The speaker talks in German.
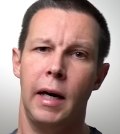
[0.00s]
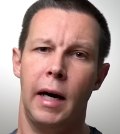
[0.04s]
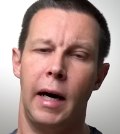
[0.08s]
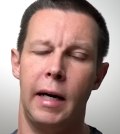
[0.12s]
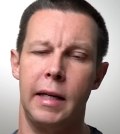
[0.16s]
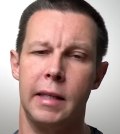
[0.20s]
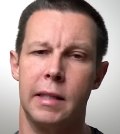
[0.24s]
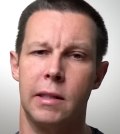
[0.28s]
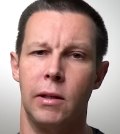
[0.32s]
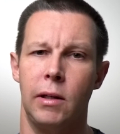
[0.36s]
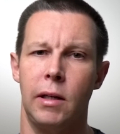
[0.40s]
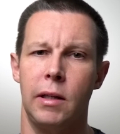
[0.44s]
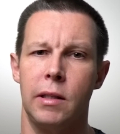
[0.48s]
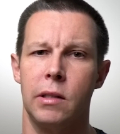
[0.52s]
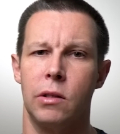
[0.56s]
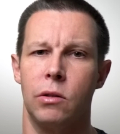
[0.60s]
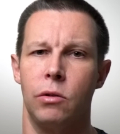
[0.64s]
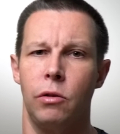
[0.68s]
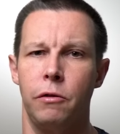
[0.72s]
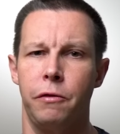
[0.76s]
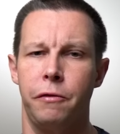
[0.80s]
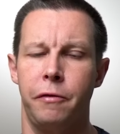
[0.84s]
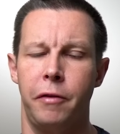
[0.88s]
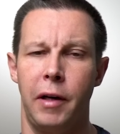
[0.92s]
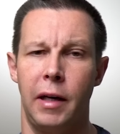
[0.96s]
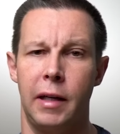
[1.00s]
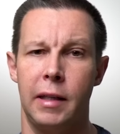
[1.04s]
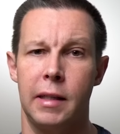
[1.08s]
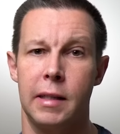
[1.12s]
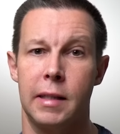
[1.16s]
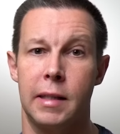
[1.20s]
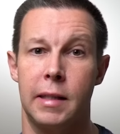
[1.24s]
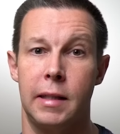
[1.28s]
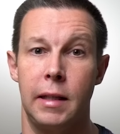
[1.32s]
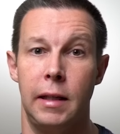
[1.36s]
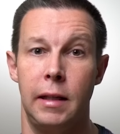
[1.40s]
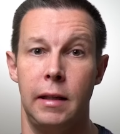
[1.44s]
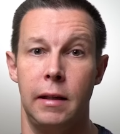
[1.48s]
Also insofern
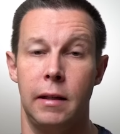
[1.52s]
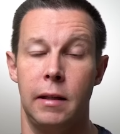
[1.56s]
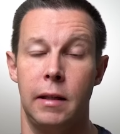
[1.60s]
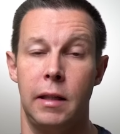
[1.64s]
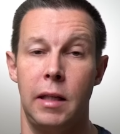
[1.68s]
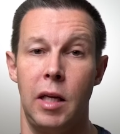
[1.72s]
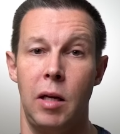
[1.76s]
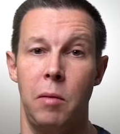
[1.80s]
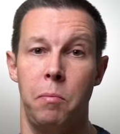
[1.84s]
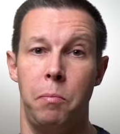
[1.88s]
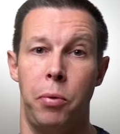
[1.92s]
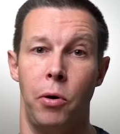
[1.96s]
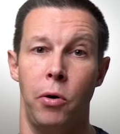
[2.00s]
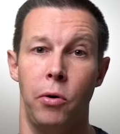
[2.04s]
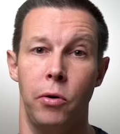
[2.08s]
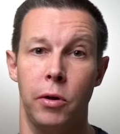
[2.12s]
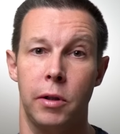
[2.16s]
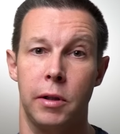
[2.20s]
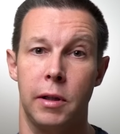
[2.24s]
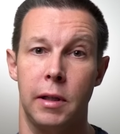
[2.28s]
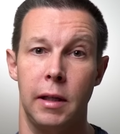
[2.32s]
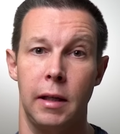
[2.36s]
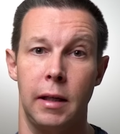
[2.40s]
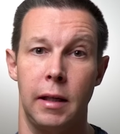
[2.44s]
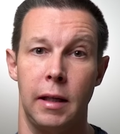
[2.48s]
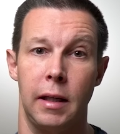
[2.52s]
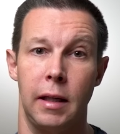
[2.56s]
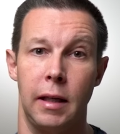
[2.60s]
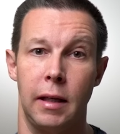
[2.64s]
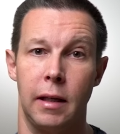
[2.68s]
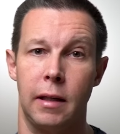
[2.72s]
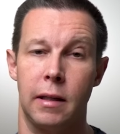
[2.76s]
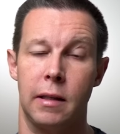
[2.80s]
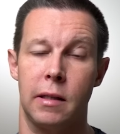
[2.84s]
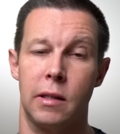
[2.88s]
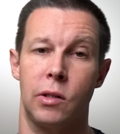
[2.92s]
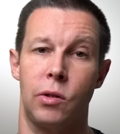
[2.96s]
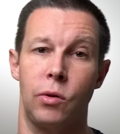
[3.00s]
sind die Punkte, die
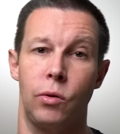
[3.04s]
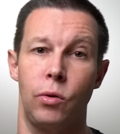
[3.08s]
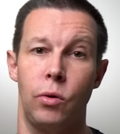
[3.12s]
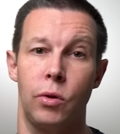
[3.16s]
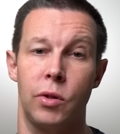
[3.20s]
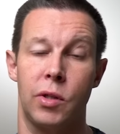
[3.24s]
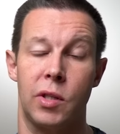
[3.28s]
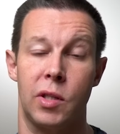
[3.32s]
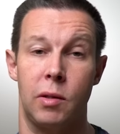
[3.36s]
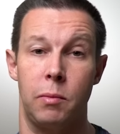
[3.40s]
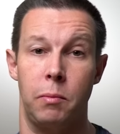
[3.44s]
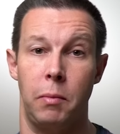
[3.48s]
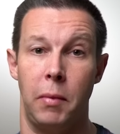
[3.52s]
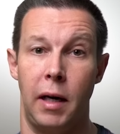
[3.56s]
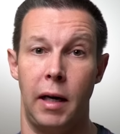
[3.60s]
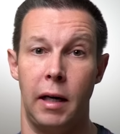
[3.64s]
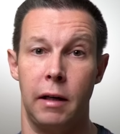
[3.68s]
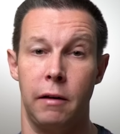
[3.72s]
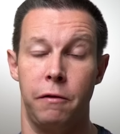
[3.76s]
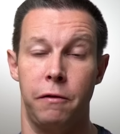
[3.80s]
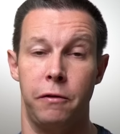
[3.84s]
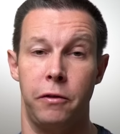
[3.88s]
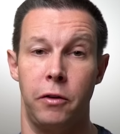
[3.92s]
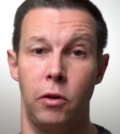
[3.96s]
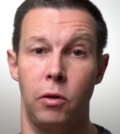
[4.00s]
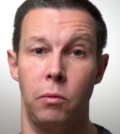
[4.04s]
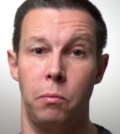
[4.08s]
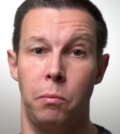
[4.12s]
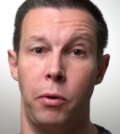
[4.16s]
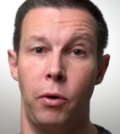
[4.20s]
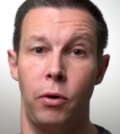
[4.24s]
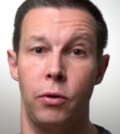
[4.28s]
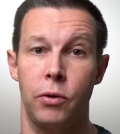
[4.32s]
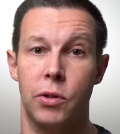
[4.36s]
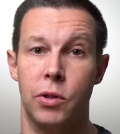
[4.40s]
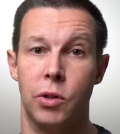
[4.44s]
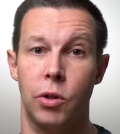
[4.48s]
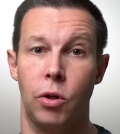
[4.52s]
ich zu Smartphone
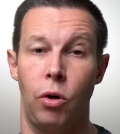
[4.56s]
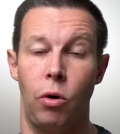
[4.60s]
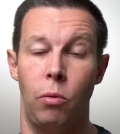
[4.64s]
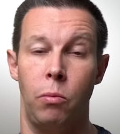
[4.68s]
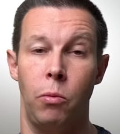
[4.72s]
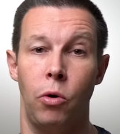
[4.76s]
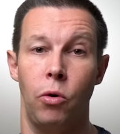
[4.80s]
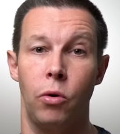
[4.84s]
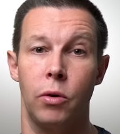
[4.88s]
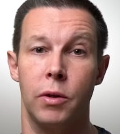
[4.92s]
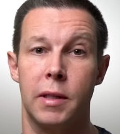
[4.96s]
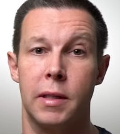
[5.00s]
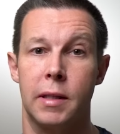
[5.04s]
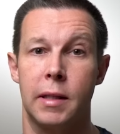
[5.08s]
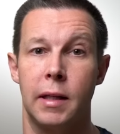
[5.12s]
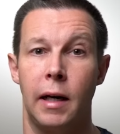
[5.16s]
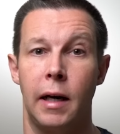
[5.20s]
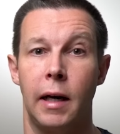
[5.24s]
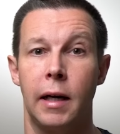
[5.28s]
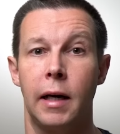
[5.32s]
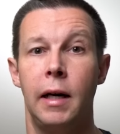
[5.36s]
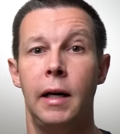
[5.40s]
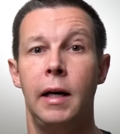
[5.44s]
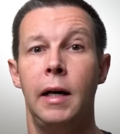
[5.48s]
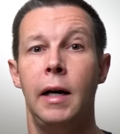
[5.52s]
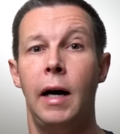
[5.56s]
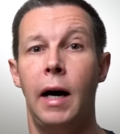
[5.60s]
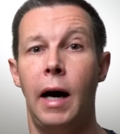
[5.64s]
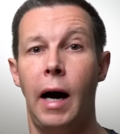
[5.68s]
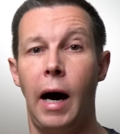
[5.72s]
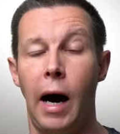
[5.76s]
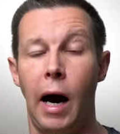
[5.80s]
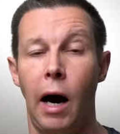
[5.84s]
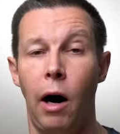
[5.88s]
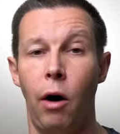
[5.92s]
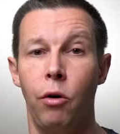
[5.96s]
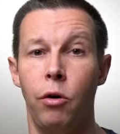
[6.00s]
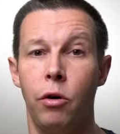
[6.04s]
plus Komoot sage,
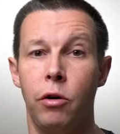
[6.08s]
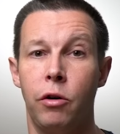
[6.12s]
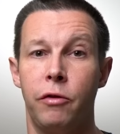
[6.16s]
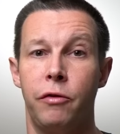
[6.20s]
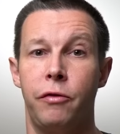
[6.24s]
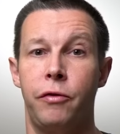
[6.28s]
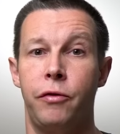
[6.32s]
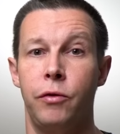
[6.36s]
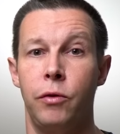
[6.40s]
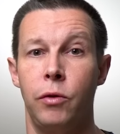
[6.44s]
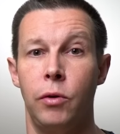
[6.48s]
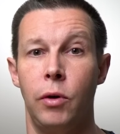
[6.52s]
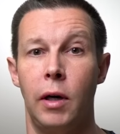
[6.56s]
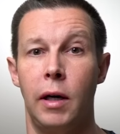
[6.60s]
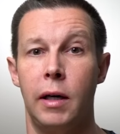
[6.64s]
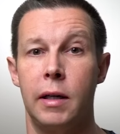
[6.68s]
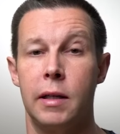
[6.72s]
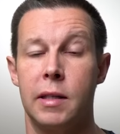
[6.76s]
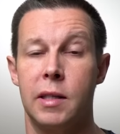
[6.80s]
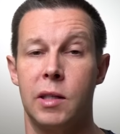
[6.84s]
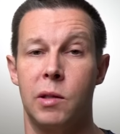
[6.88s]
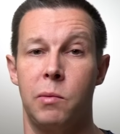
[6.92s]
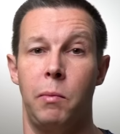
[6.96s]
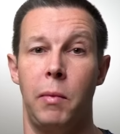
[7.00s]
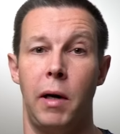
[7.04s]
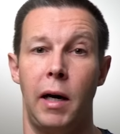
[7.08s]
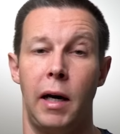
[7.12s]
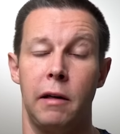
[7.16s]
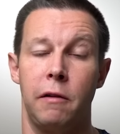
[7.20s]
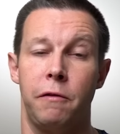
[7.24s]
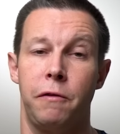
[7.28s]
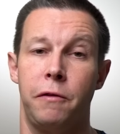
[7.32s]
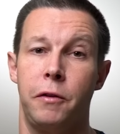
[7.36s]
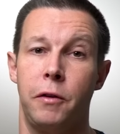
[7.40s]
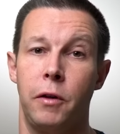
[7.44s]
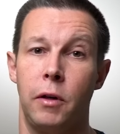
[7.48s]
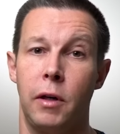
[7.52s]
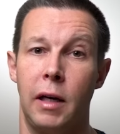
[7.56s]
auch für
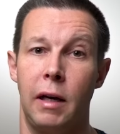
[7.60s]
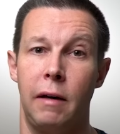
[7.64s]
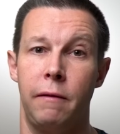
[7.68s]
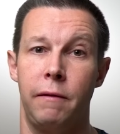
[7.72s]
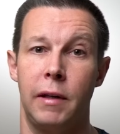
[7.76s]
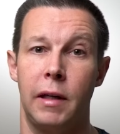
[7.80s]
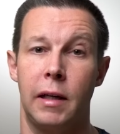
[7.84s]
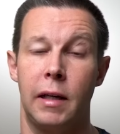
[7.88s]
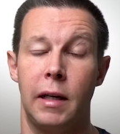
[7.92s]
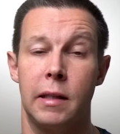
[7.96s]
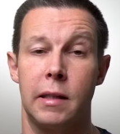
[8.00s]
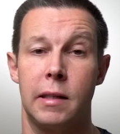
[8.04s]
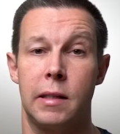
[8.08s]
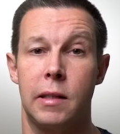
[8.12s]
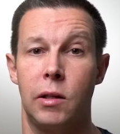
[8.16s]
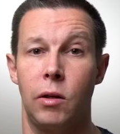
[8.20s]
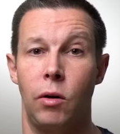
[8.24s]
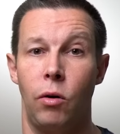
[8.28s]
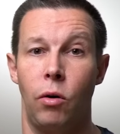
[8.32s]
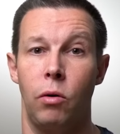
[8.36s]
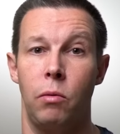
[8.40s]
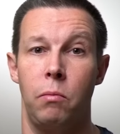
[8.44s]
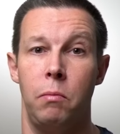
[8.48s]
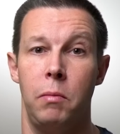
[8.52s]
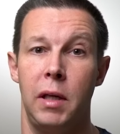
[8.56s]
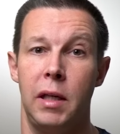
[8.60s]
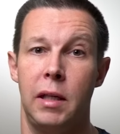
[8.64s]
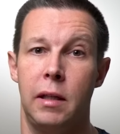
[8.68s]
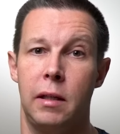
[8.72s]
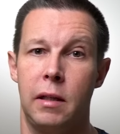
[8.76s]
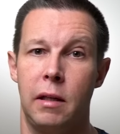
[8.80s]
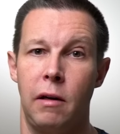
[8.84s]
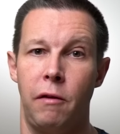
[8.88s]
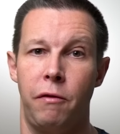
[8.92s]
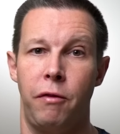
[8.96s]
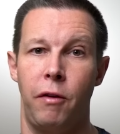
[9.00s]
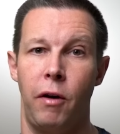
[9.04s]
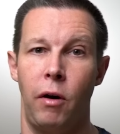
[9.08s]
Smartphone-Navigation
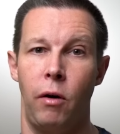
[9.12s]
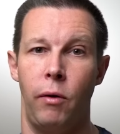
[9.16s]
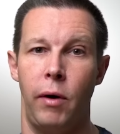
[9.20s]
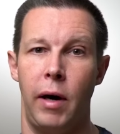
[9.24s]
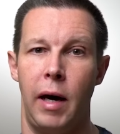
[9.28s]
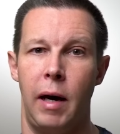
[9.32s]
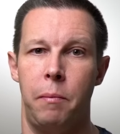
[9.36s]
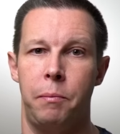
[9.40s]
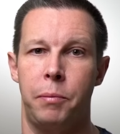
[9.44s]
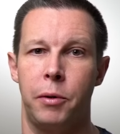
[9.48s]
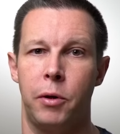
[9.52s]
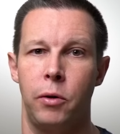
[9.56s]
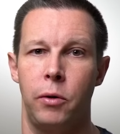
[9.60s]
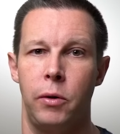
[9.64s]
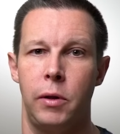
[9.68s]
mit der Flow-App